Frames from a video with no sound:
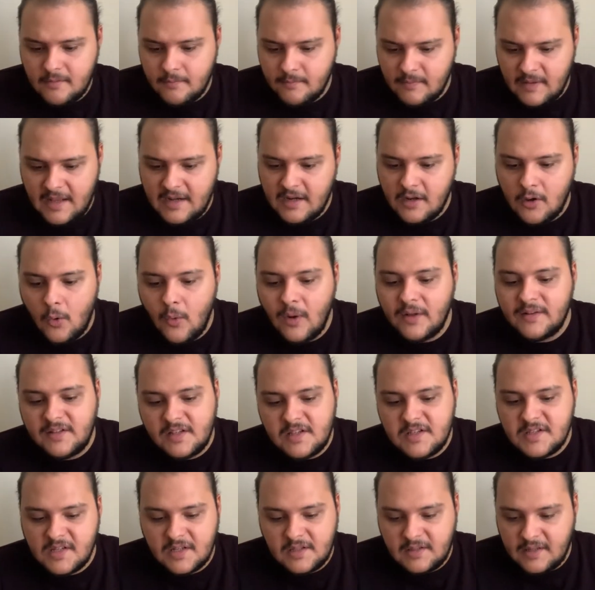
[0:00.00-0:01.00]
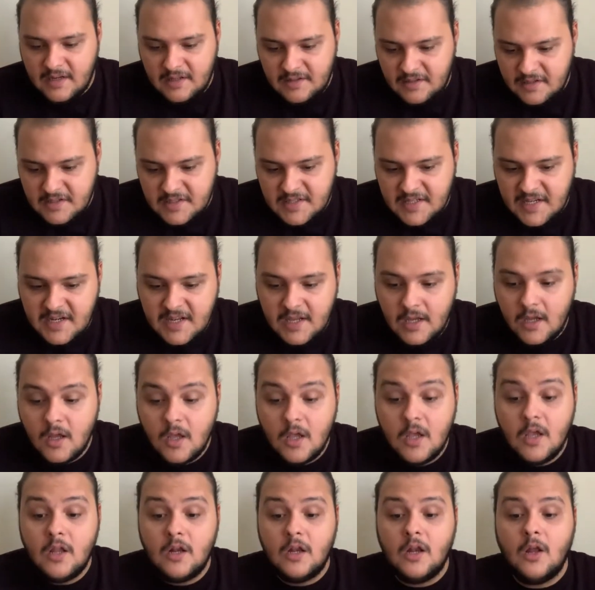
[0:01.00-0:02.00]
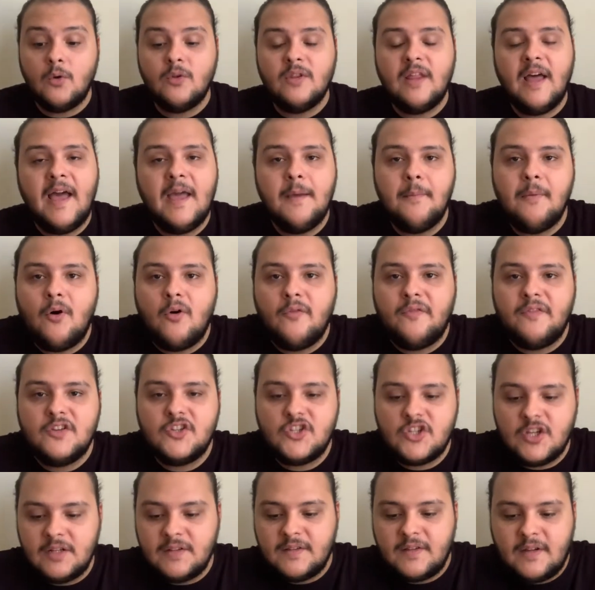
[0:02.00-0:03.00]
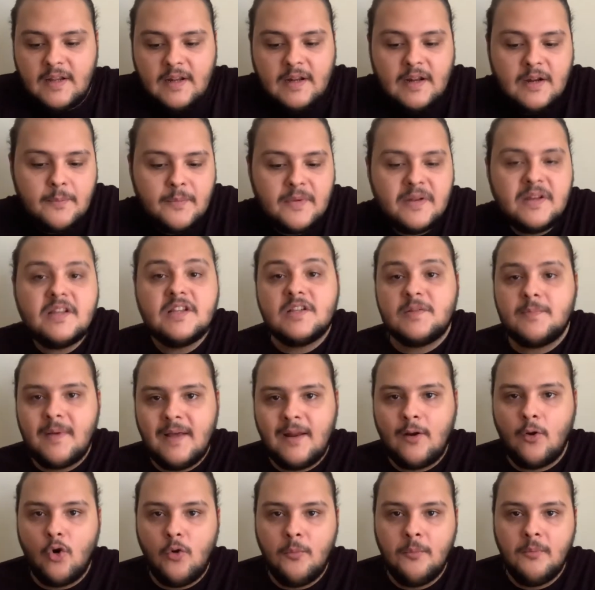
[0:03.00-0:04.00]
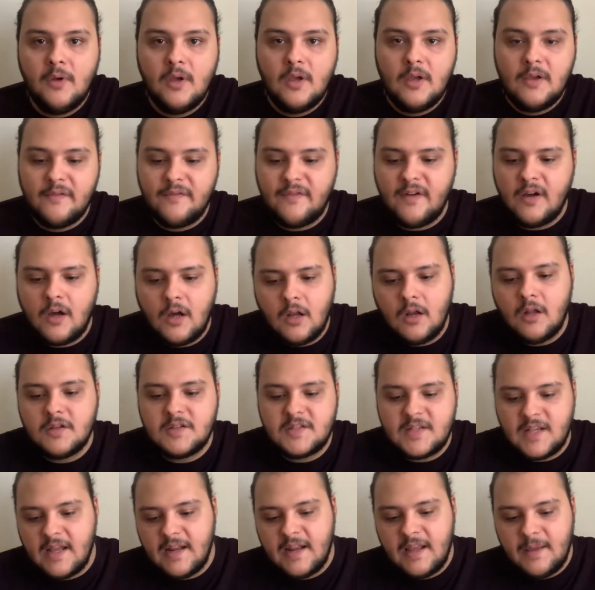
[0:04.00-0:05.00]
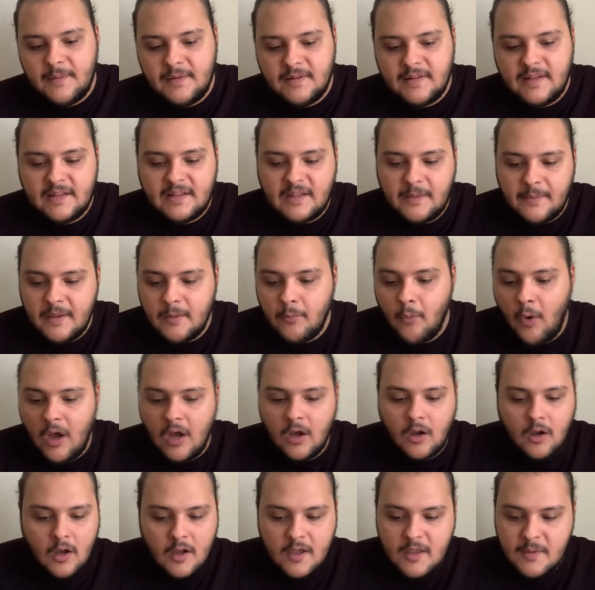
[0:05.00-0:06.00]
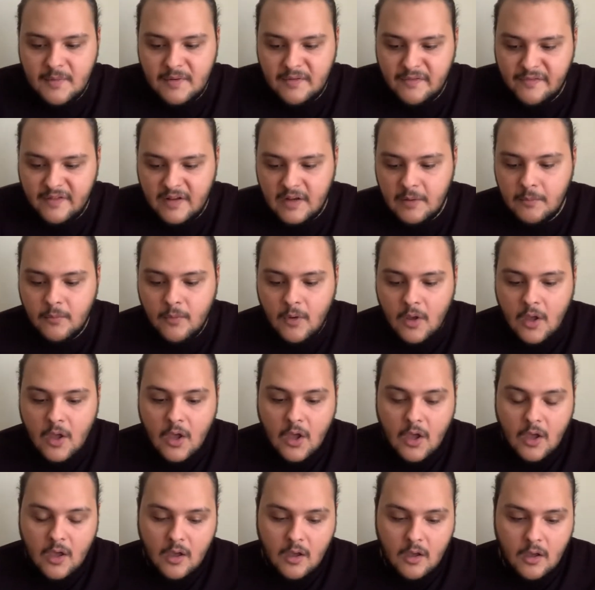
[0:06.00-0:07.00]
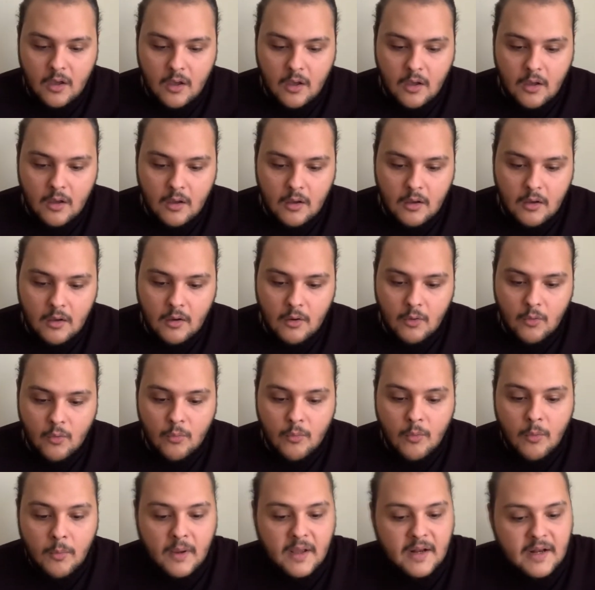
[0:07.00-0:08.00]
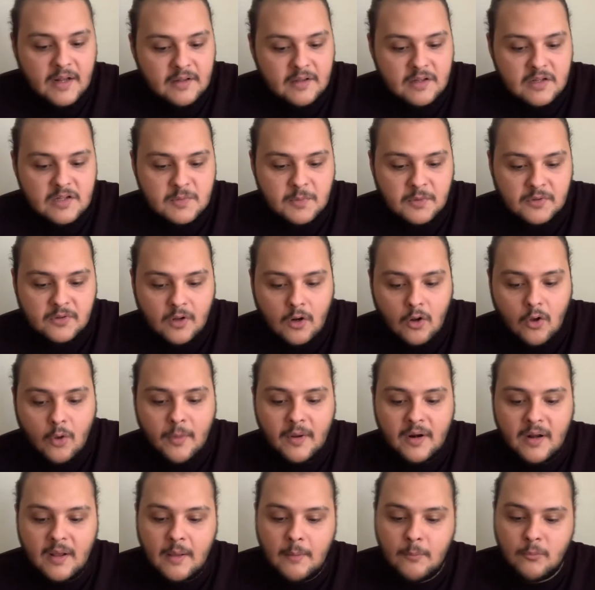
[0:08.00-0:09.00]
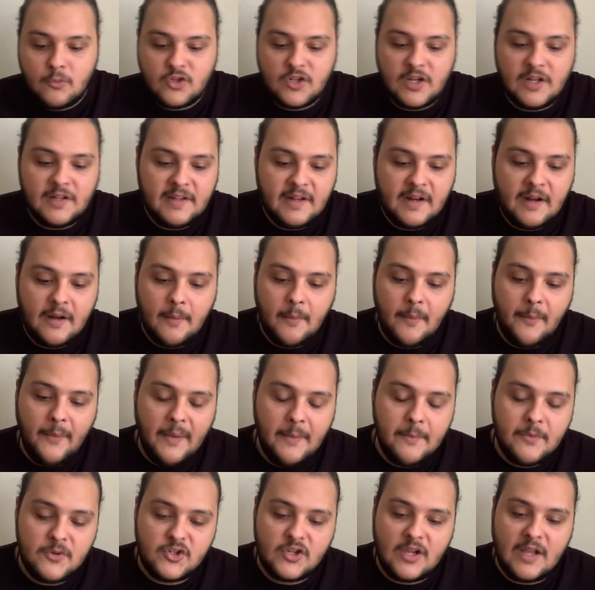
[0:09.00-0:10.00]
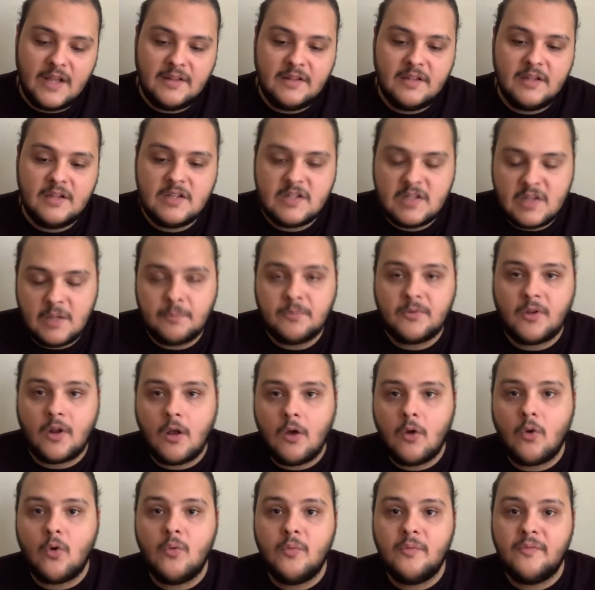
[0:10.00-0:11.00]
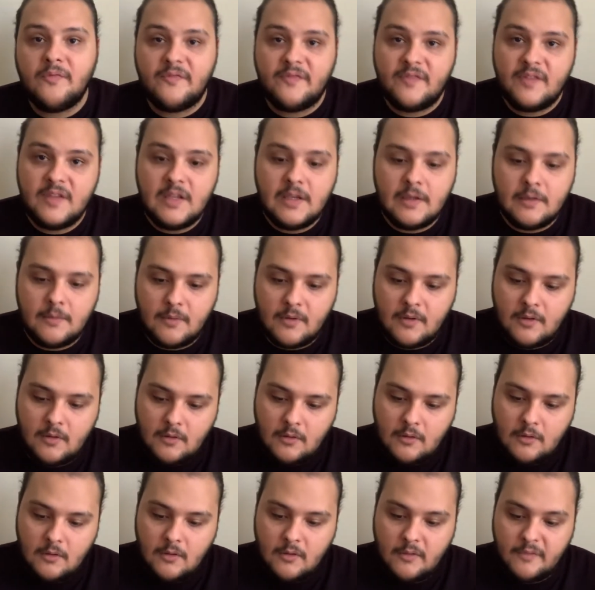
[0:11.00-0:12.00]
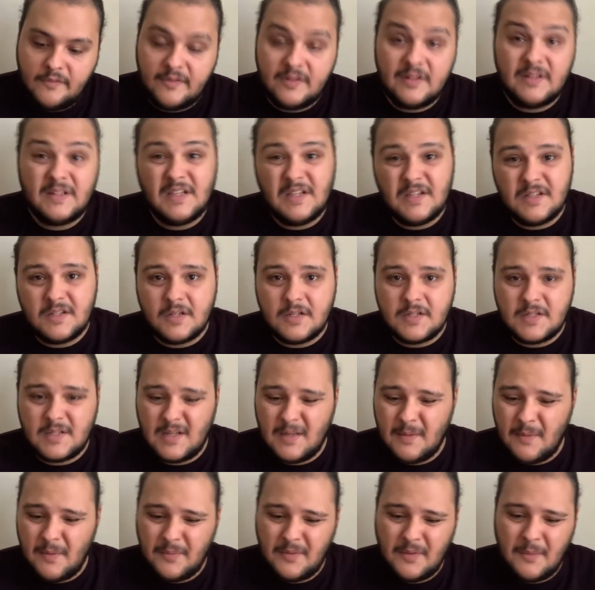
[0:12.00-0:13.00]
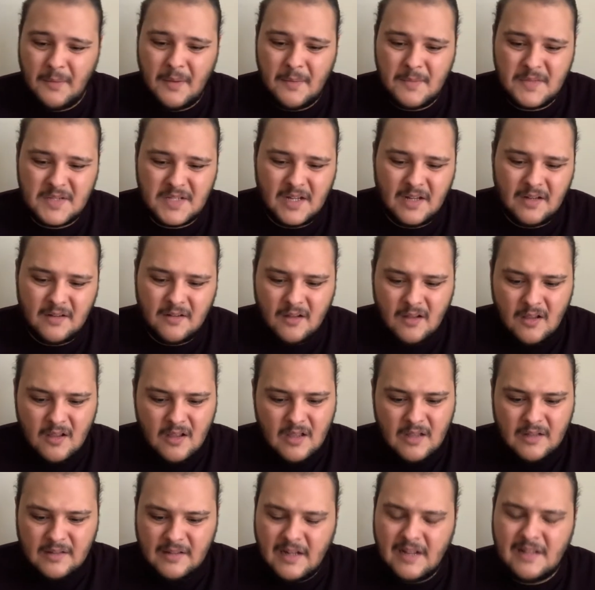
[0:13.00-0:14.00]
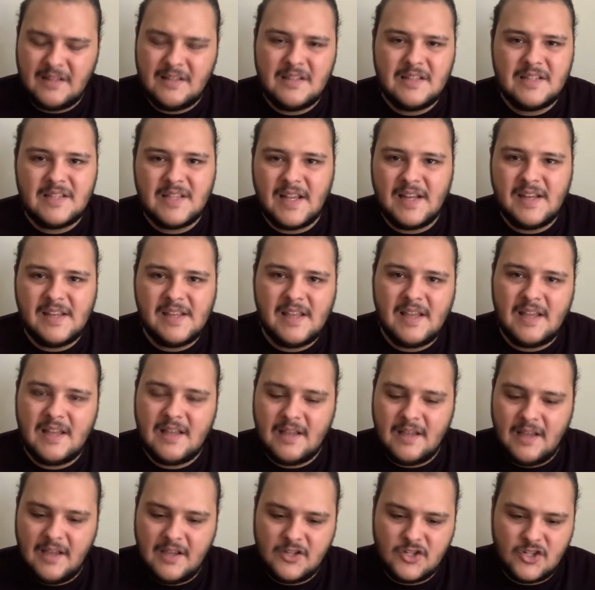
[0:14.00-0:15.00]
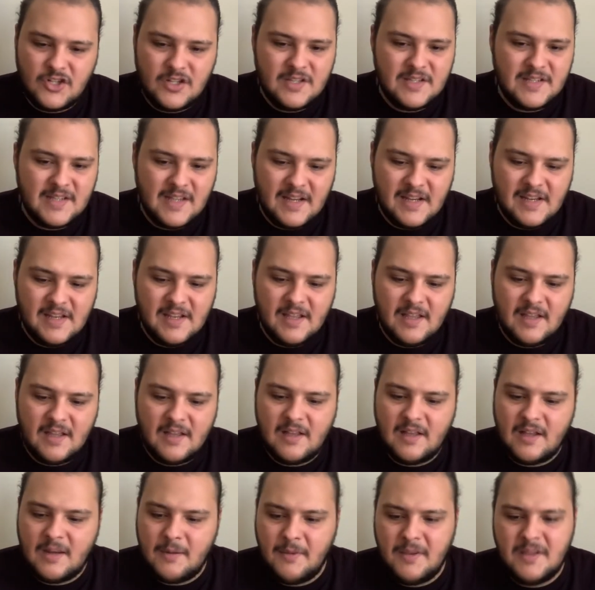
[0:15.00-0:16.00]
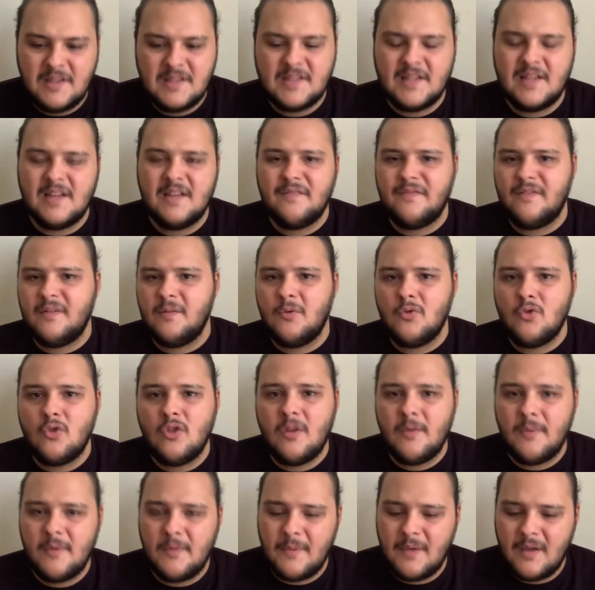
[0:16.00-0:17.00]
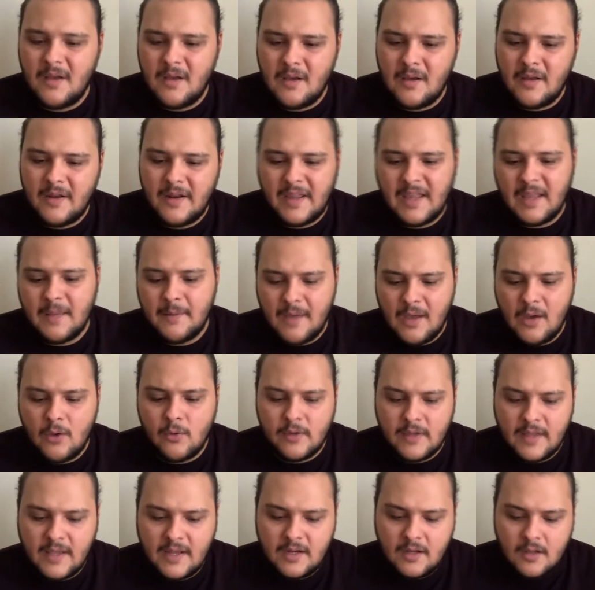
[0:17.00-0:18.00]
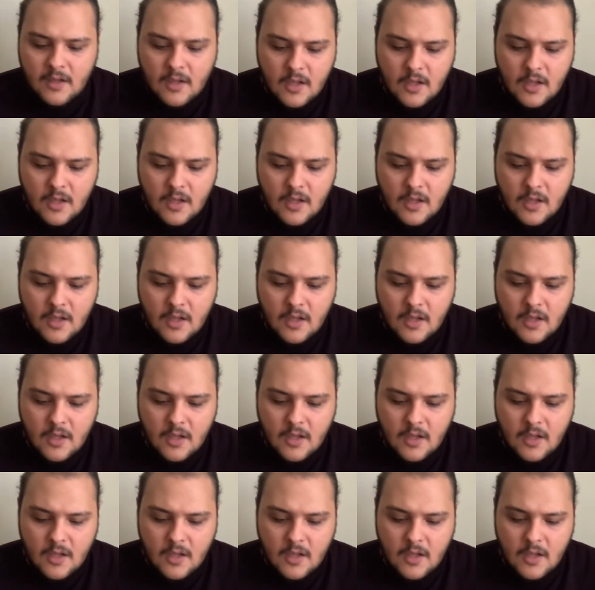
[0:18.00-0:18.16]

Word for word: يعني هو تيزر 30 ثانيه لو ده هيبقى اوفيشال تريلر بالنسبه لهم فخلاص هنعمل ده تمام وهنقيم الفيلم آه، وممكن ادي نسبه ترقب انا مشكلتي ان انا ما بحبش ادي نسب ترقب في آه، في التيزرز لما بتبقى مثلا 30 ثانيه 20 ثانيه 40 ثانيه فالموضوع ده بيبقى رخم قوي يعني